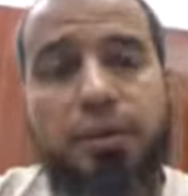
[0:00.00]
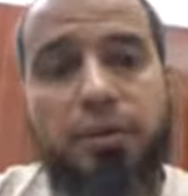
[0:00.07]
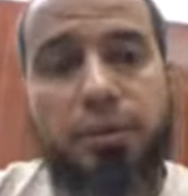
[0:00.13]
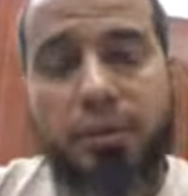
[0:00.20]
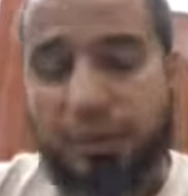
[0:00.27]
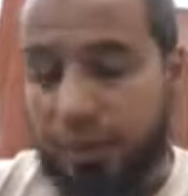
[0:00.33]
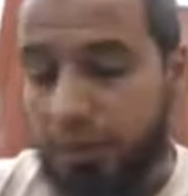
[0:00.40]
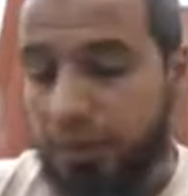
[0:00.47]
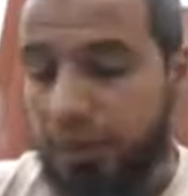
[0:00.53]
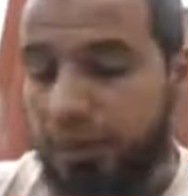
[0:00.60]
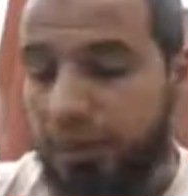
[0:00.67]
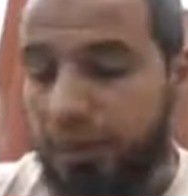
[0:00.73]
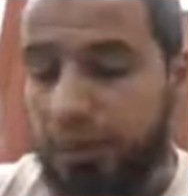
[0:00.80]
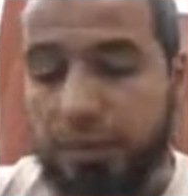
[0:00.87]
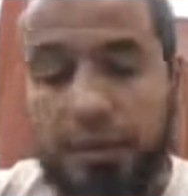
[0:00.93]

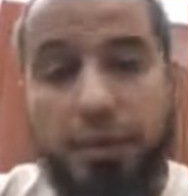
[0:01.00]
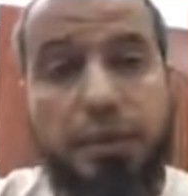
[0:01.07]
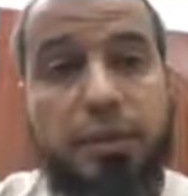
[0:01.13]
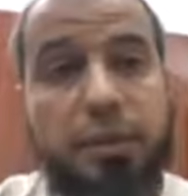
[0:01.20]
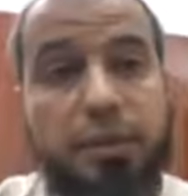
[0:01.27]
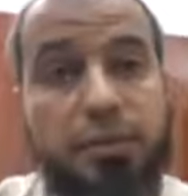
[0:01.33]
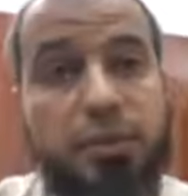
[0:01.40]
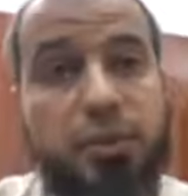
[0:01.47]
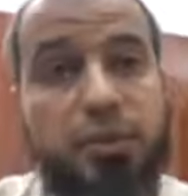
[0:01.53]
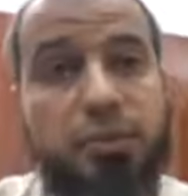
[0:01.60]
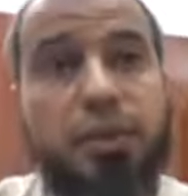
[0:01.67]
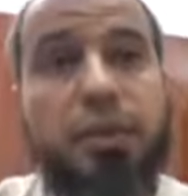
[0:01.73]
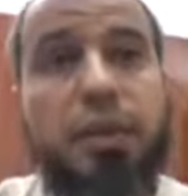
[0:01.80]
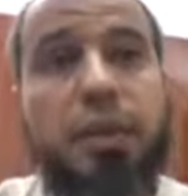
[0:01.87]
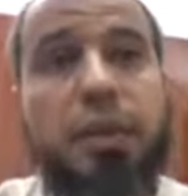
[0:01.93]
والترانس كاتنج
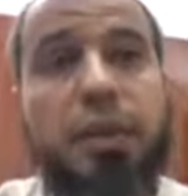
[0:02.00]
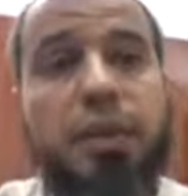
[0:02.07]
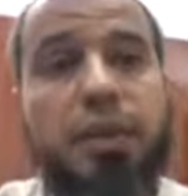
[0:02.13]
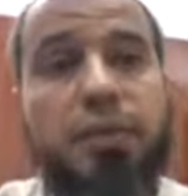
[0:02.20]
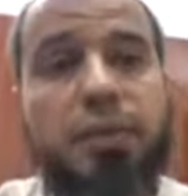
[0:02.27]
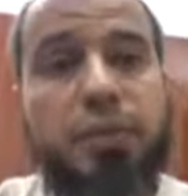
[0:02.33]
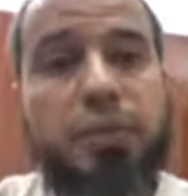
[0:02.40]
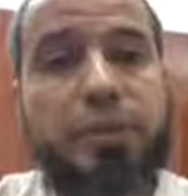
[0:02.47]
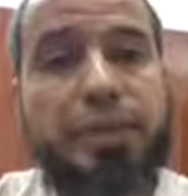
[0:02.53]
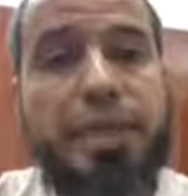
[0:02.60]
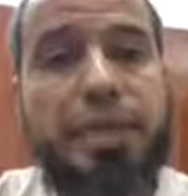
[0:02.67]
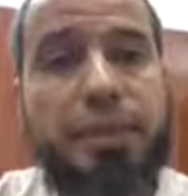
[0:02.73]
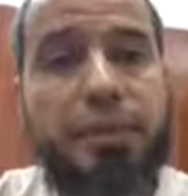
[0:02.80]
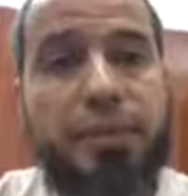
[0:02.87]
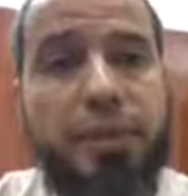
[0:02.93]
سيمتومز الفيديو
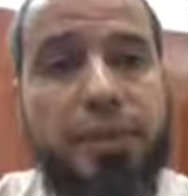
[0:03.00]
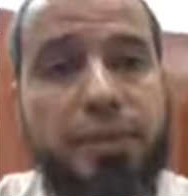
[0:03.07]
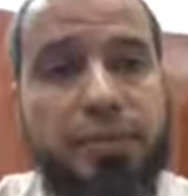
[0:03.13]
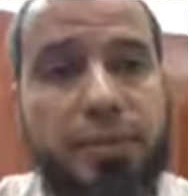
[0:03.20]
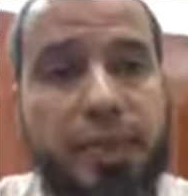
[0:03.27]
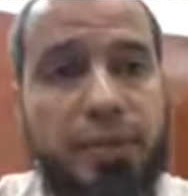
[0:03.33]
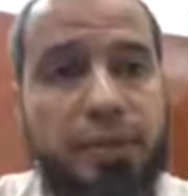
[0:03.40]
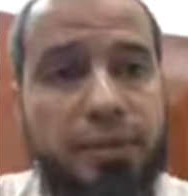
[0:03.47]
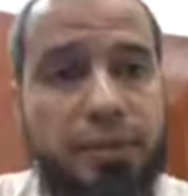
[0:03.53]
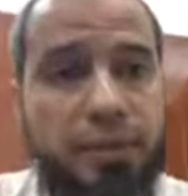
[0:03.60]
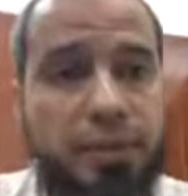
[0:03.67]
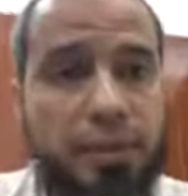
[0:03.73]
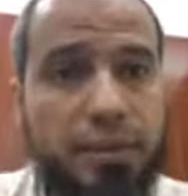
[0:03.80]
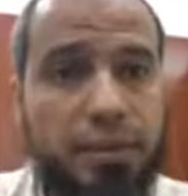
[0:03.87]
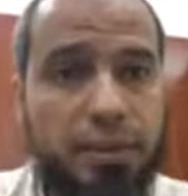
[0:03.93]
التاني اتكلمت على
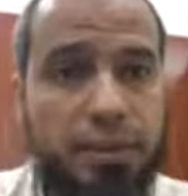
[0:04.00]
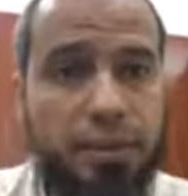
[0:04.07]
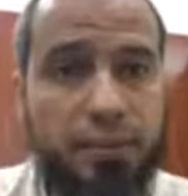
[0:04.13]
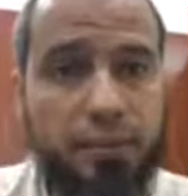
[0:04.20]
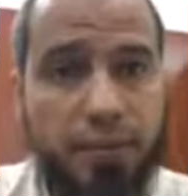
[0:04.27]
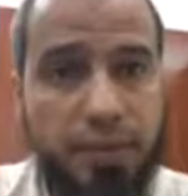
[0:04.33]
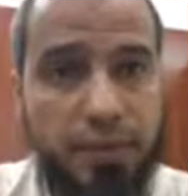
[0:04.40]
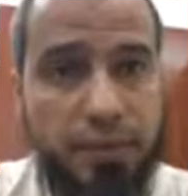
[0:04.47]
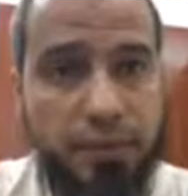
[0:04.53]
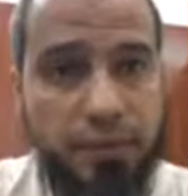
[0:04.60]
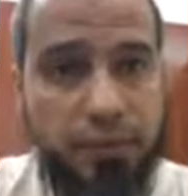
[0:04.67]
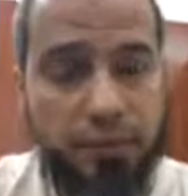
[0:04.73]
طريقه الدي اس ام 5